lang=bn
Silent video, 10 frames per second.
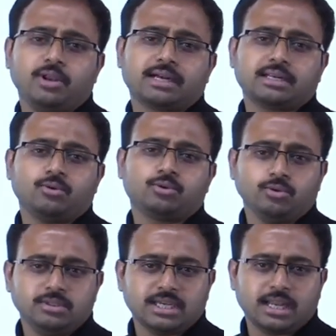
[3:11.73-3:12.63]
বলে একটা
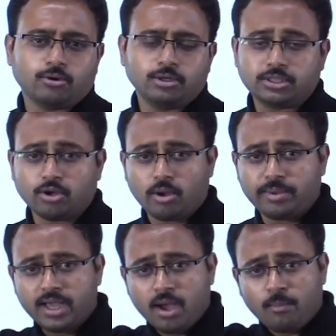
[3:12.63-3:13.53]
নতুন জেলা গঠিত হবে